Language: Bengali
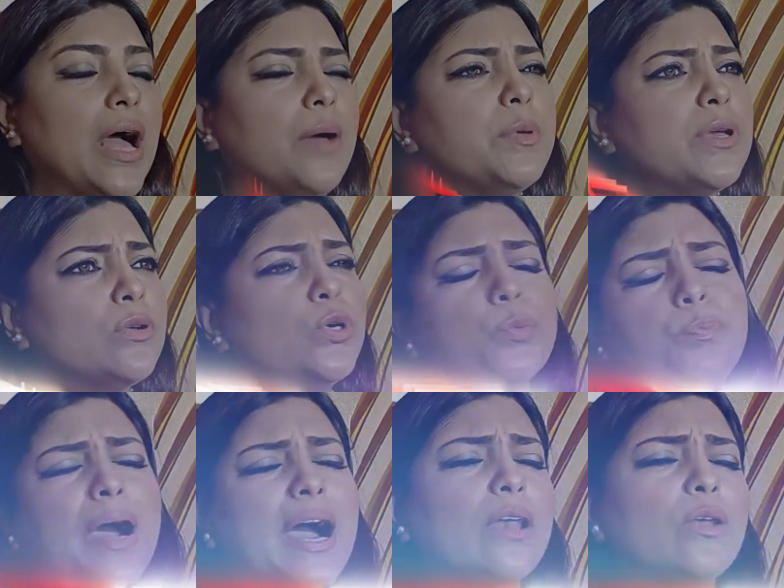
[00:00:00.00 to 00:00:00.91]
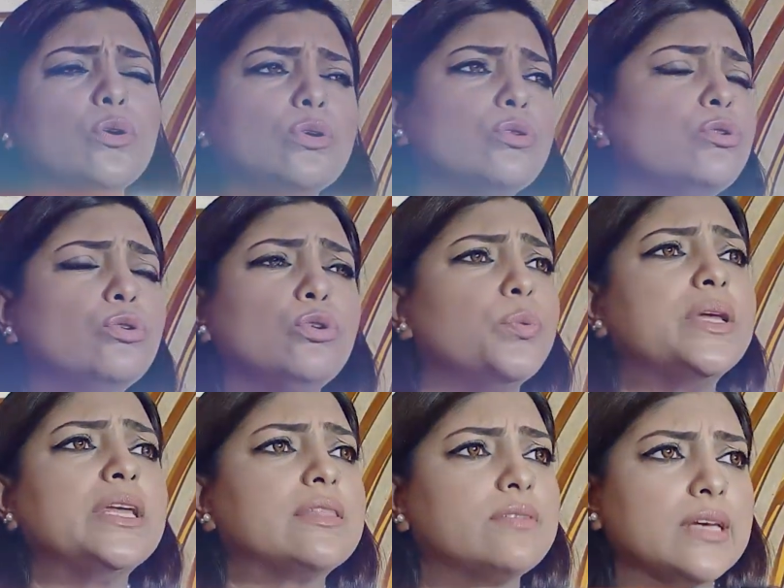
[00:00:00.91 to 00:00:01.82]
আমি খুব ভালো কোনো
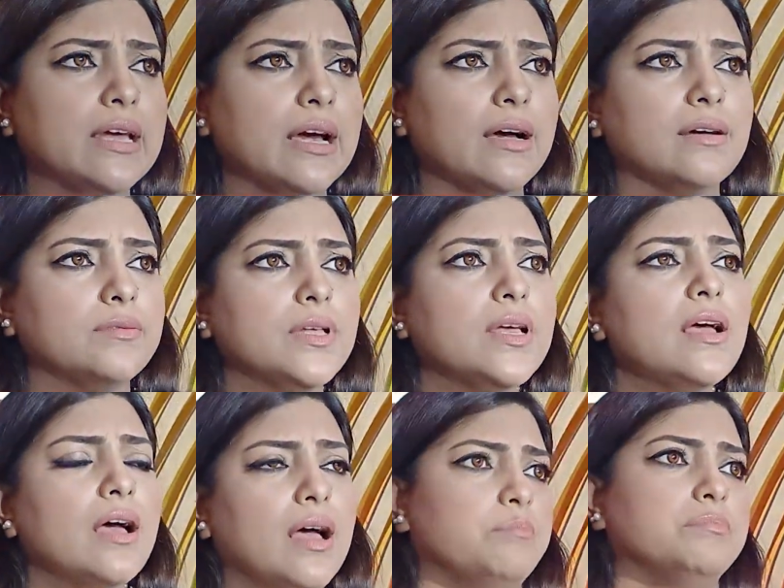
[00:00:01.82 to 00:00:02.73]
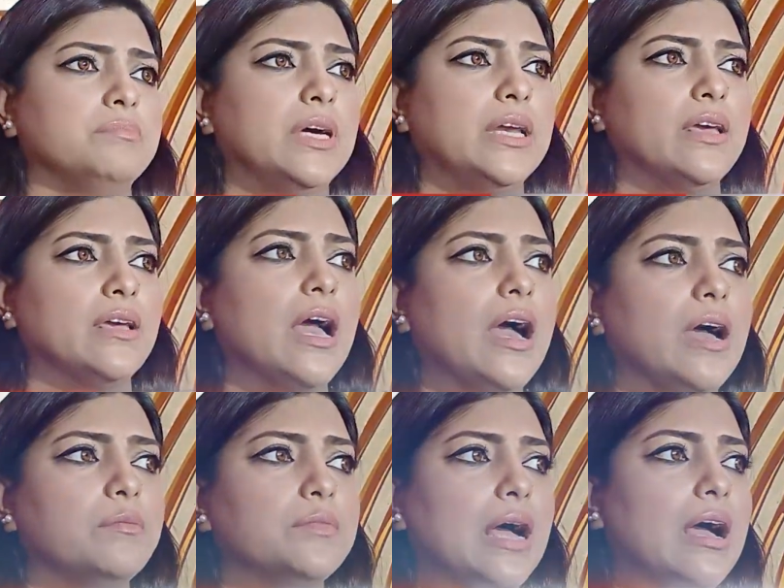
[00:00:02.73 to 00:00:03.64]
অভিনেত্রী না মানে
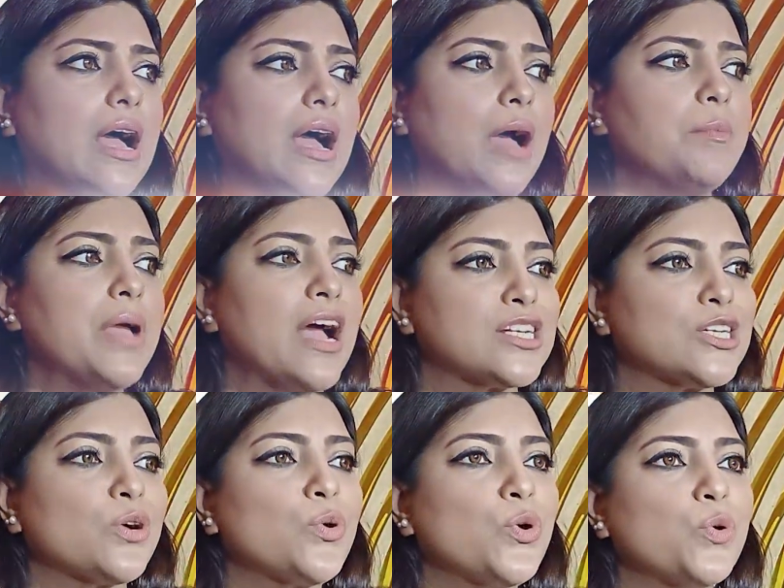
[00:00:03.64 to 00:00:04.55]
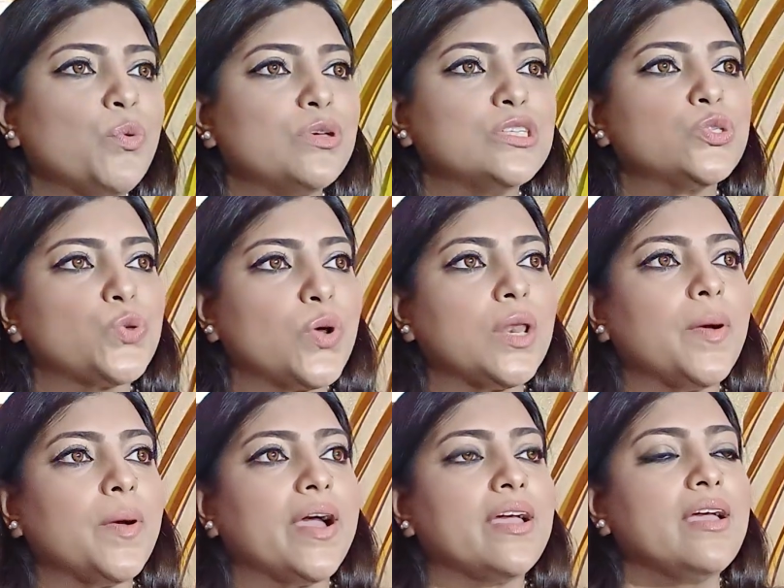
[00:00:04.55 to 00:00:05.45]
আমি আশা করব যে
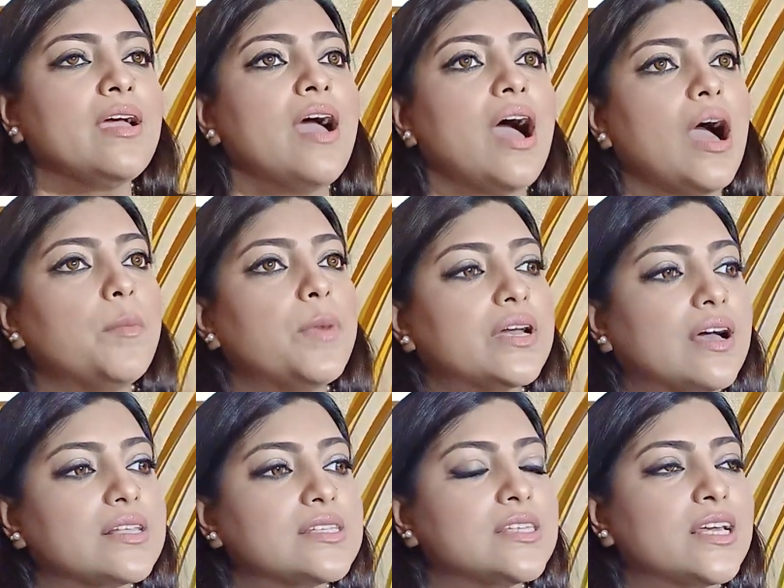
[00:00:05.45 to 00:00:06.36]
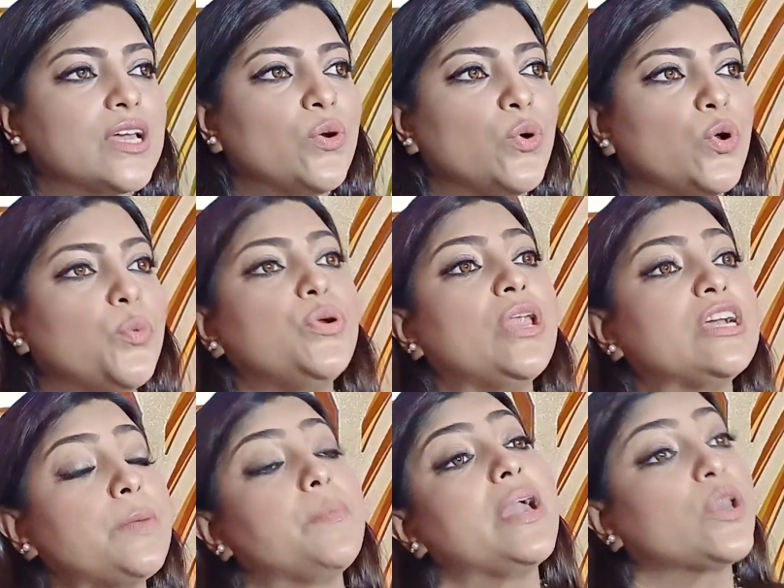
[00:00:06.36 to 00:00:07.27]
সোহেল ভাই আমার কাছ থেকে
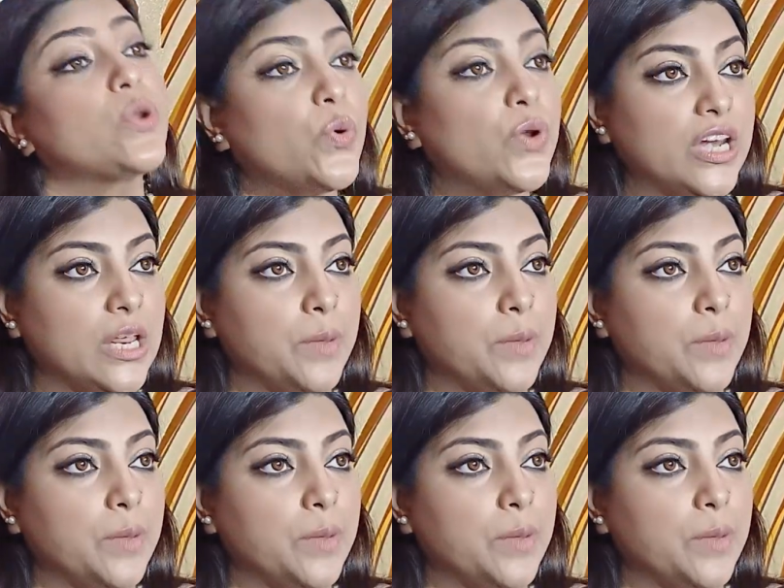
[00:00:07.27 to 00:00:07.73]
অভিনয়টা বের করে